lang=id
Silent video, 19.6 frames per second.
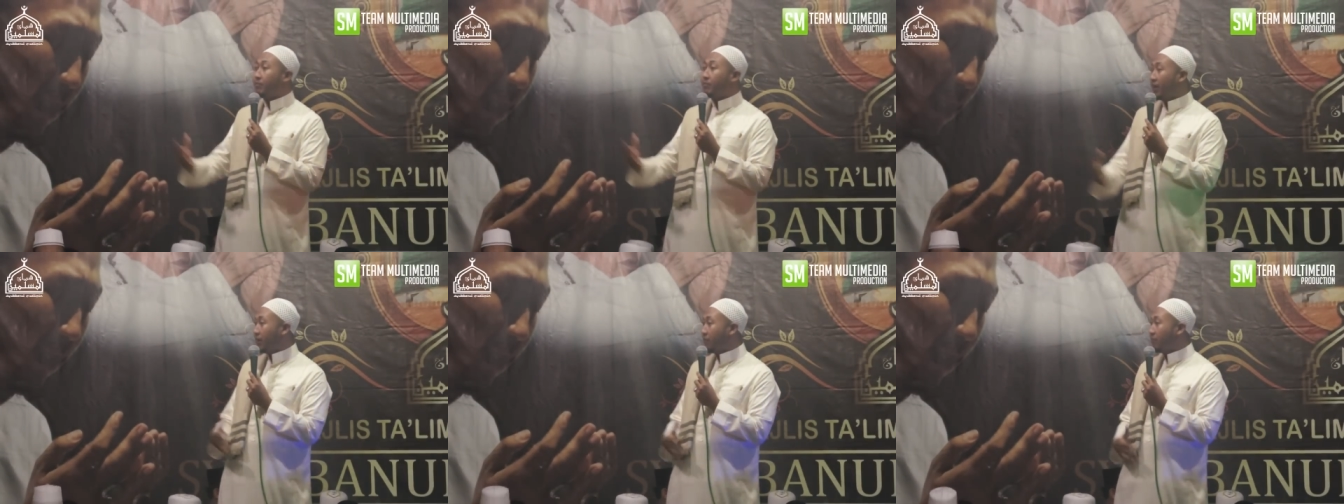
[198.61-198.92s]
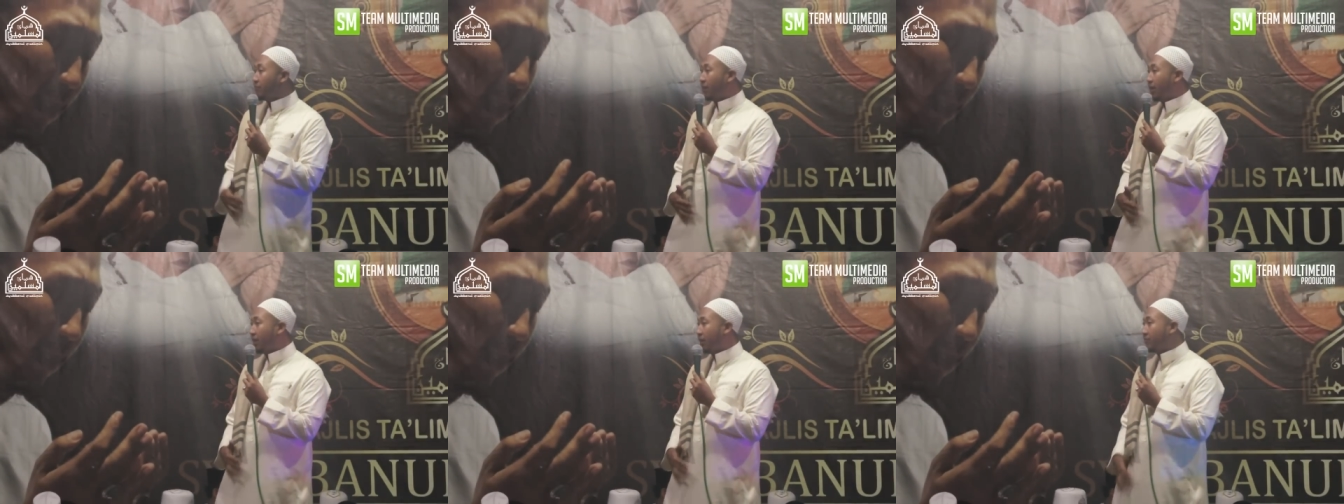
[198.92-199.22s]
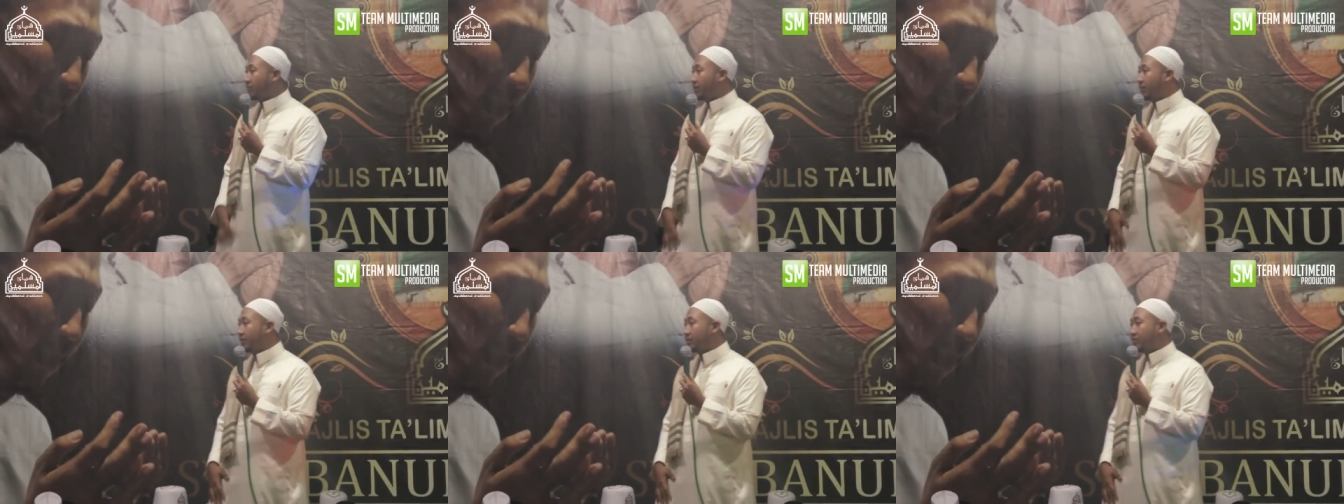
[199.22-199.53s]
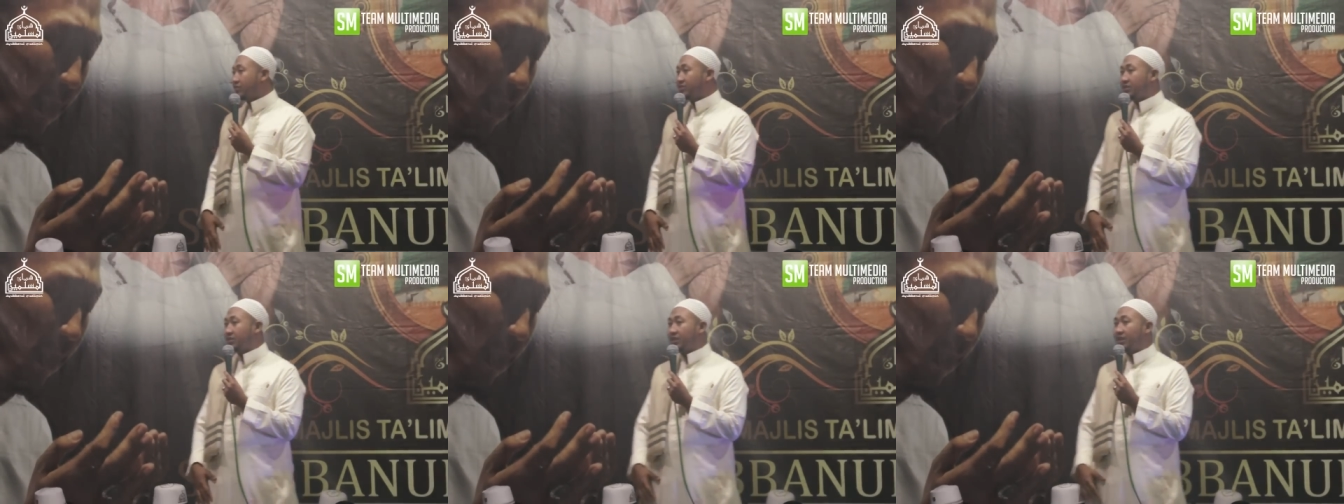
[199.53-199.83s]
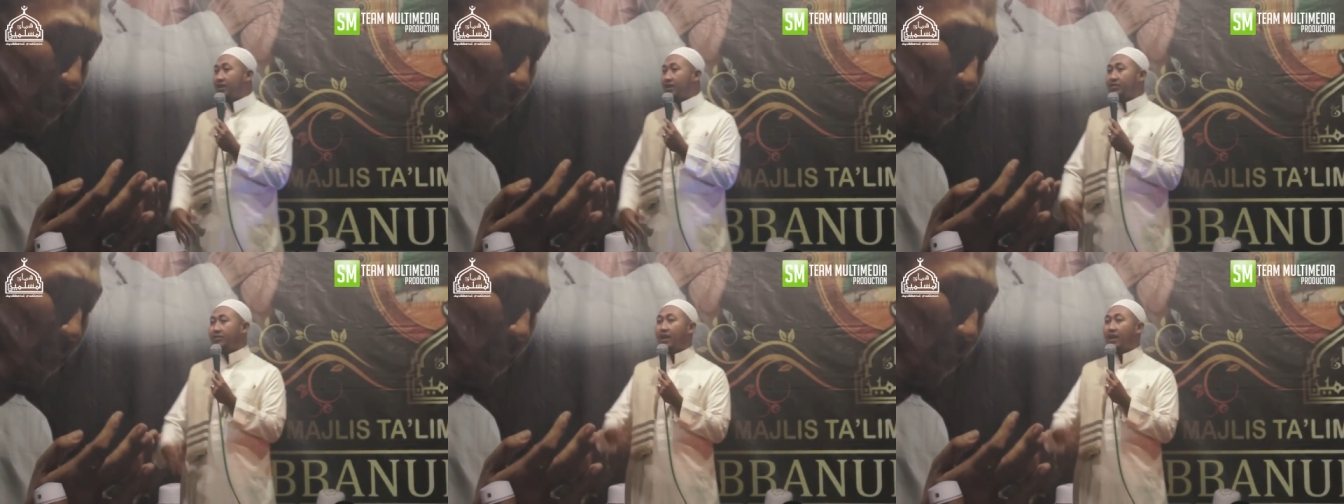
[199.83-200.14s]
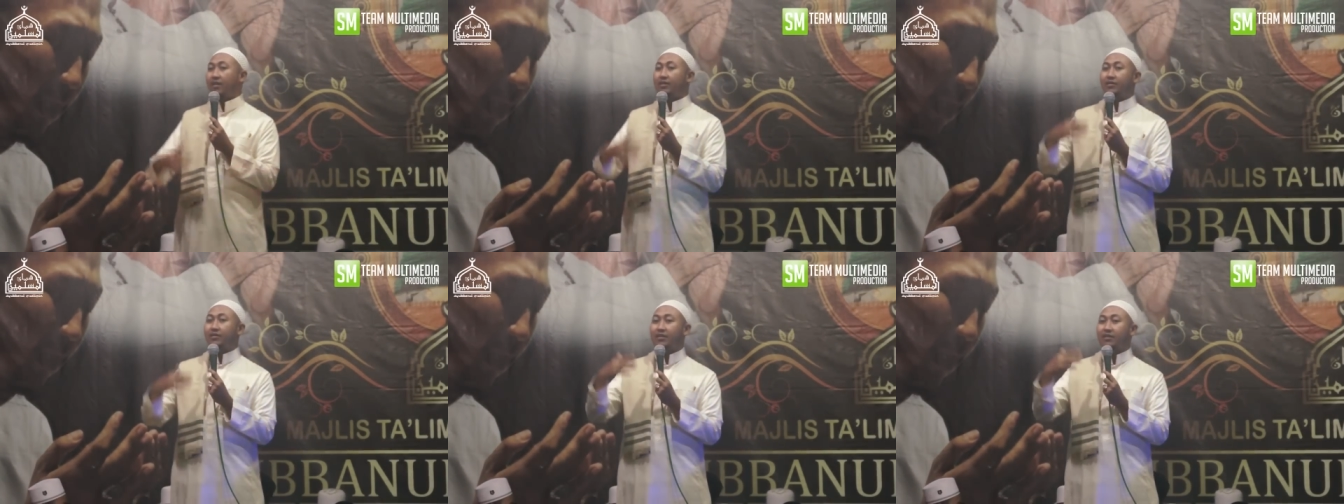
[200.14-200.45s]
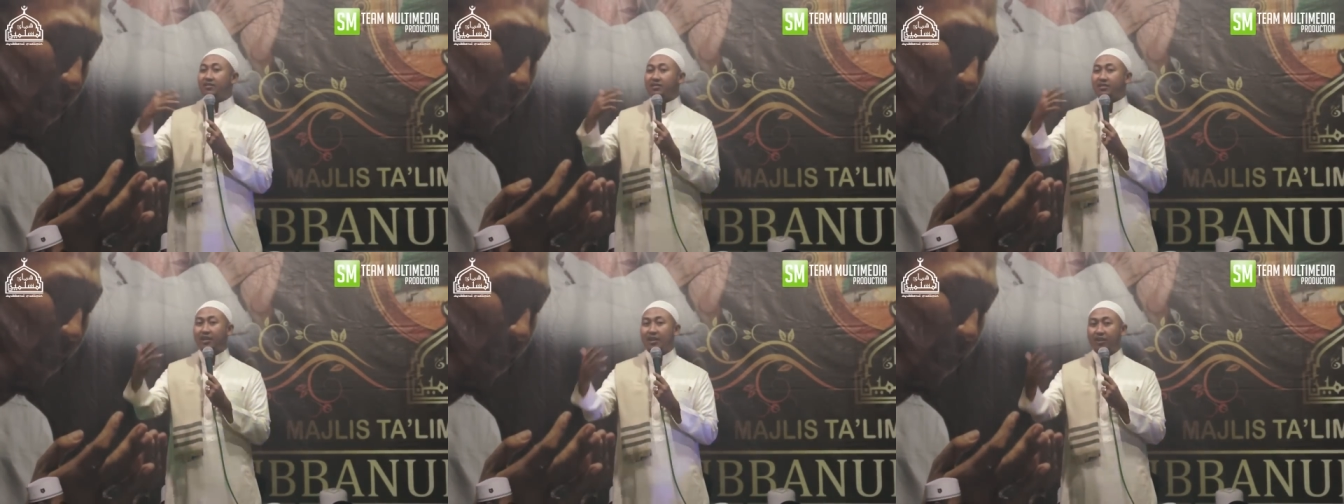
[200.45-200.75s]
malam-malam kecil
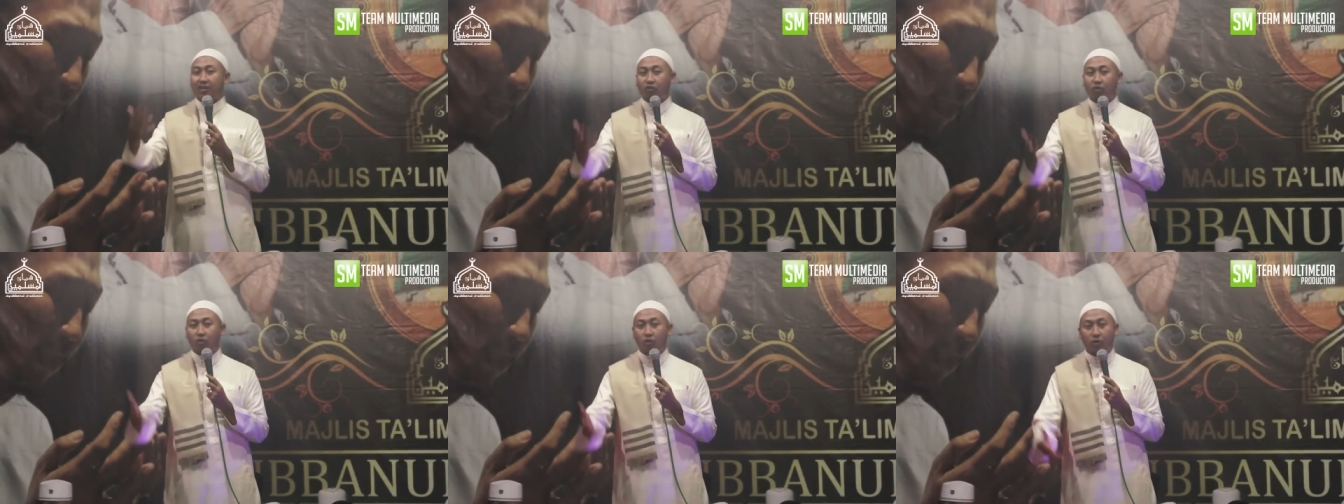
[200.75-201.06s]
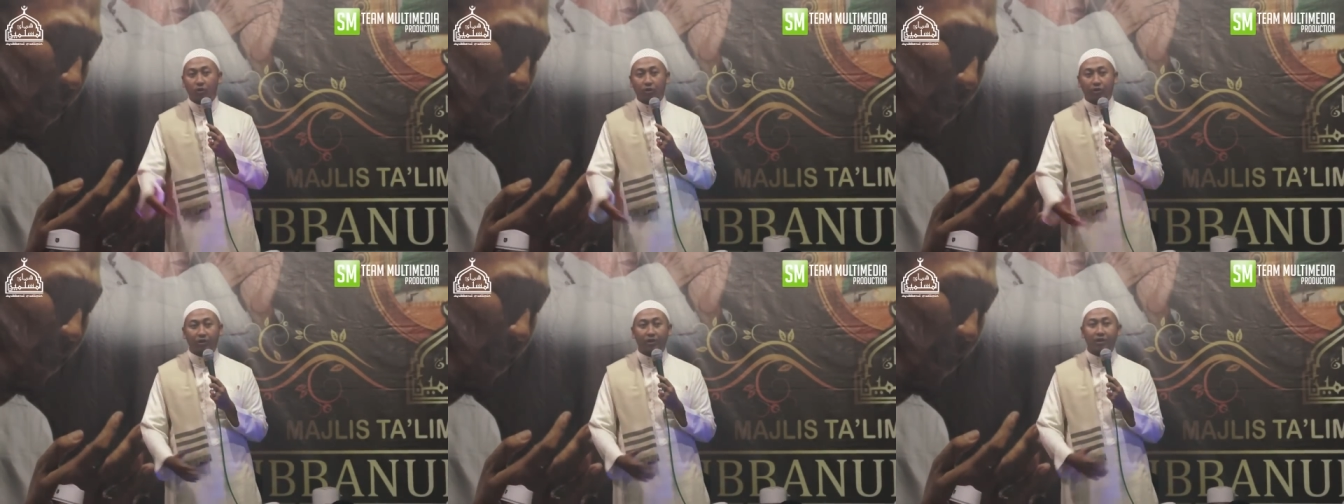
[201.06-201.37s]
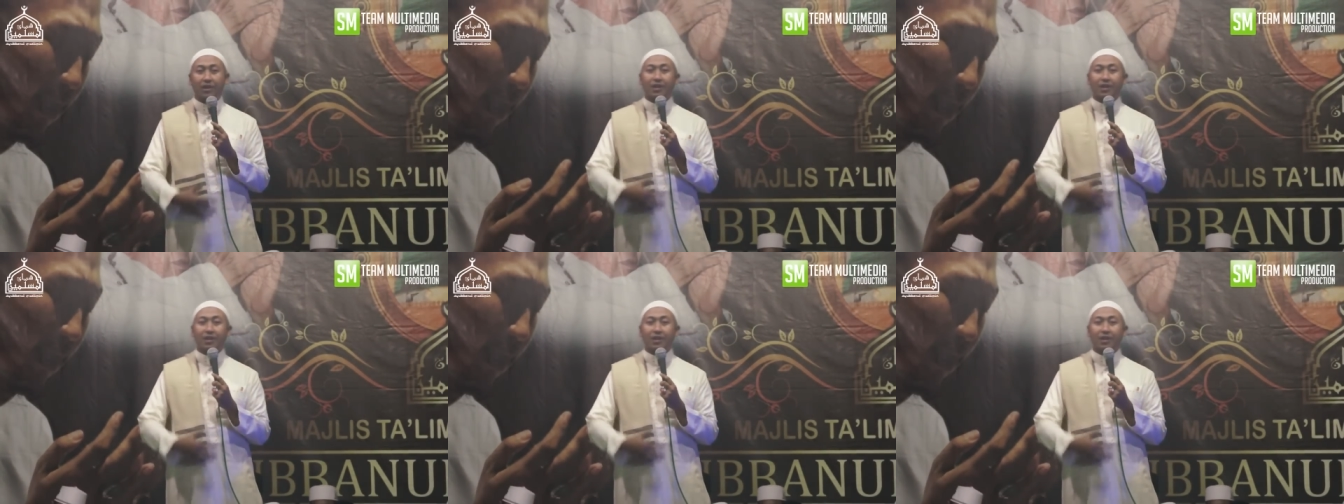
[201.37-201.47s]
tangkel selekor